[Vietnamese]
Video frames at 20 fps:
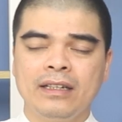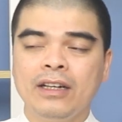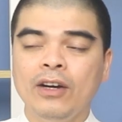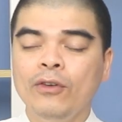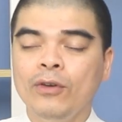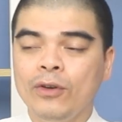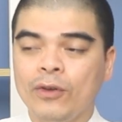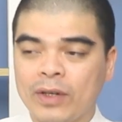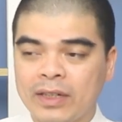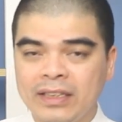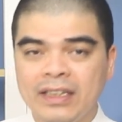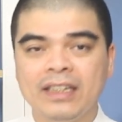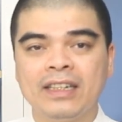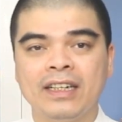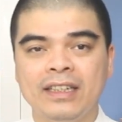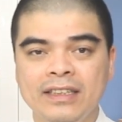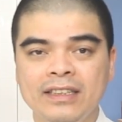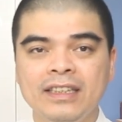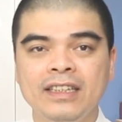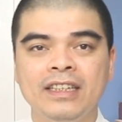câu nói gì
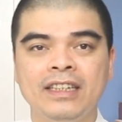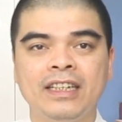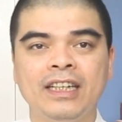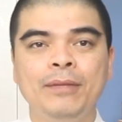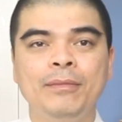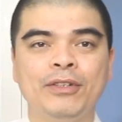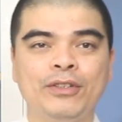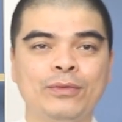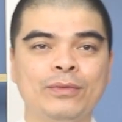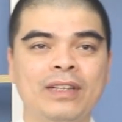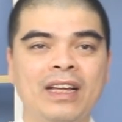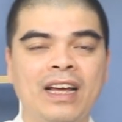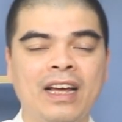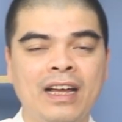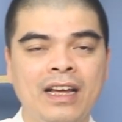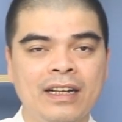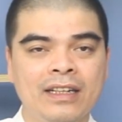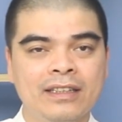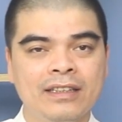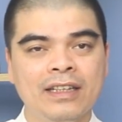khấn gì khi mà chúng
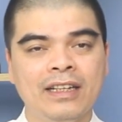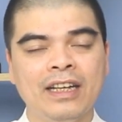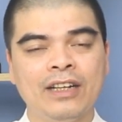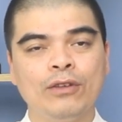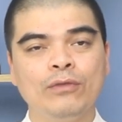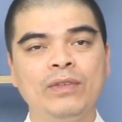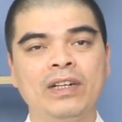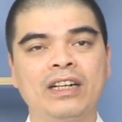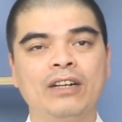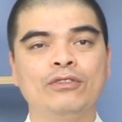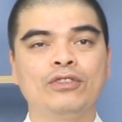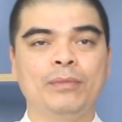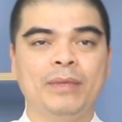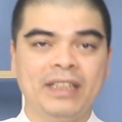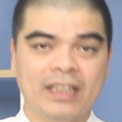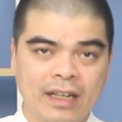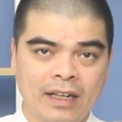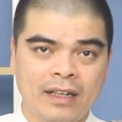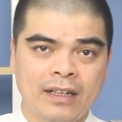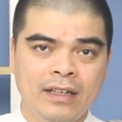ta tiến hành công việc lau dọn
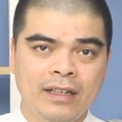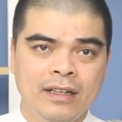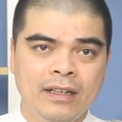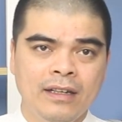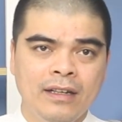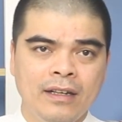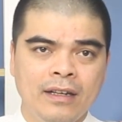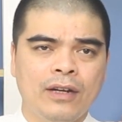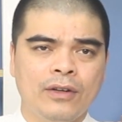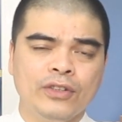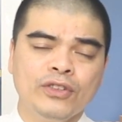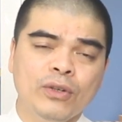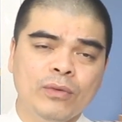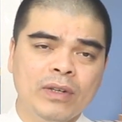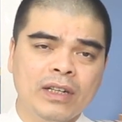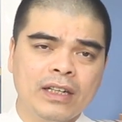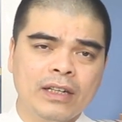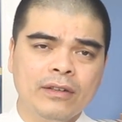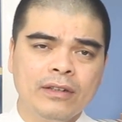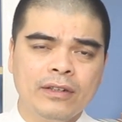bàn thờ. Nói chung
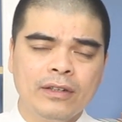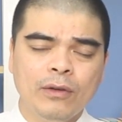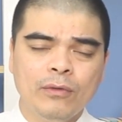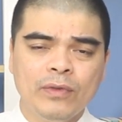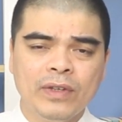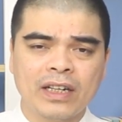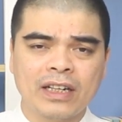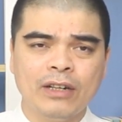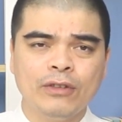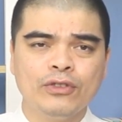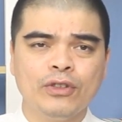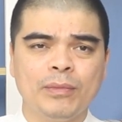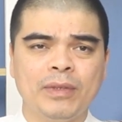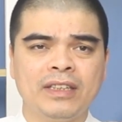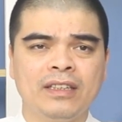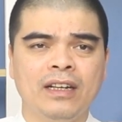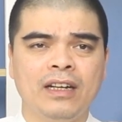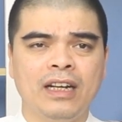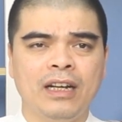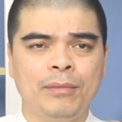ấy, cái công việc lau dọn
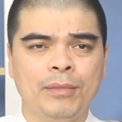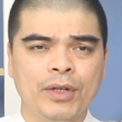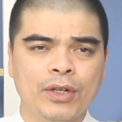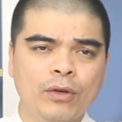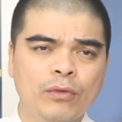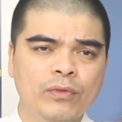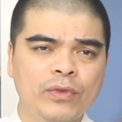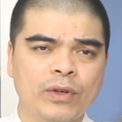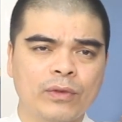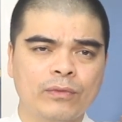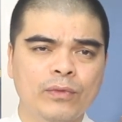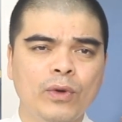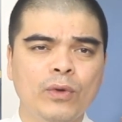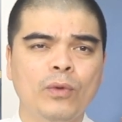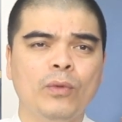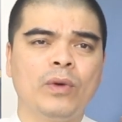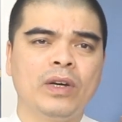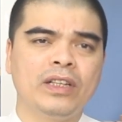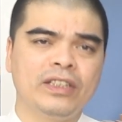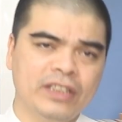bàn thờ là một công việc vô
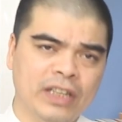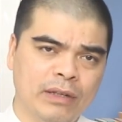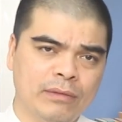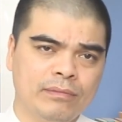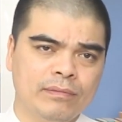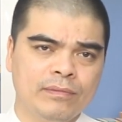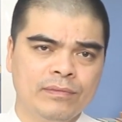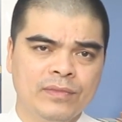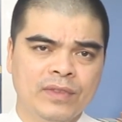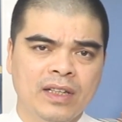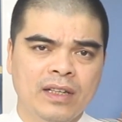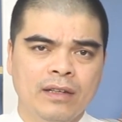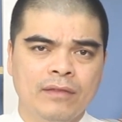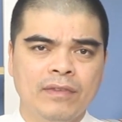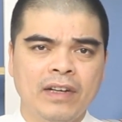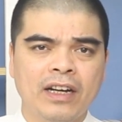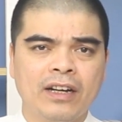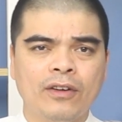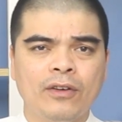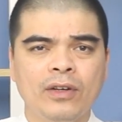cùng quan trọng.
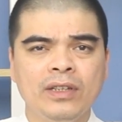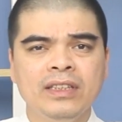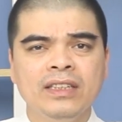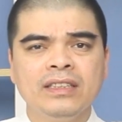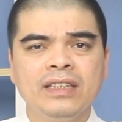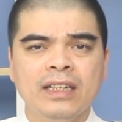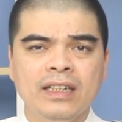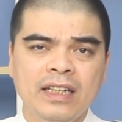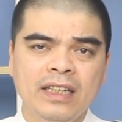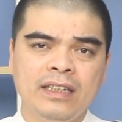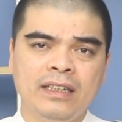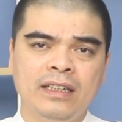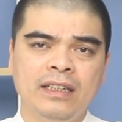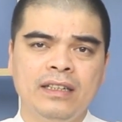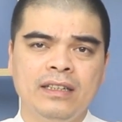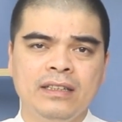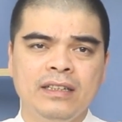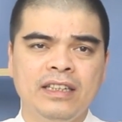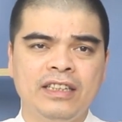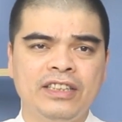Và có những gia đình ấy,
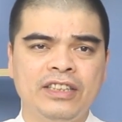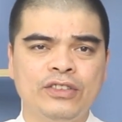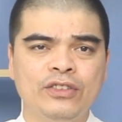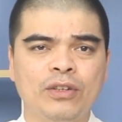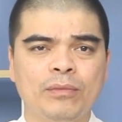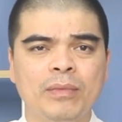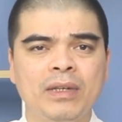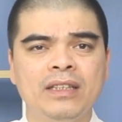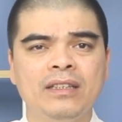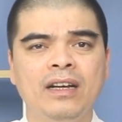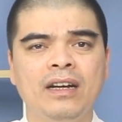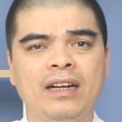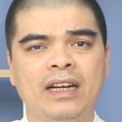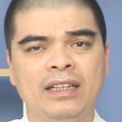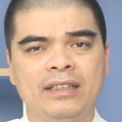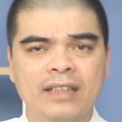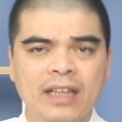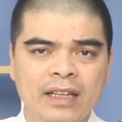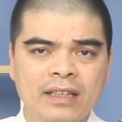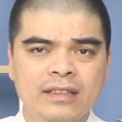thì chỉ dọn bàn thờ
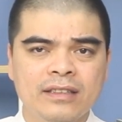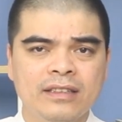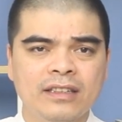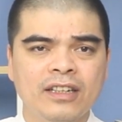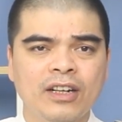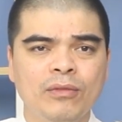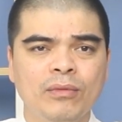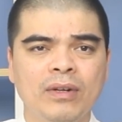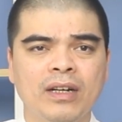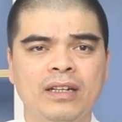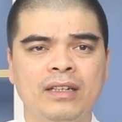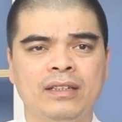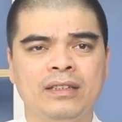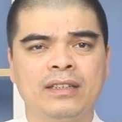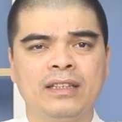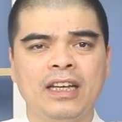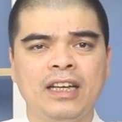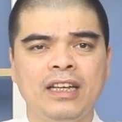ngày Tết chứ không cần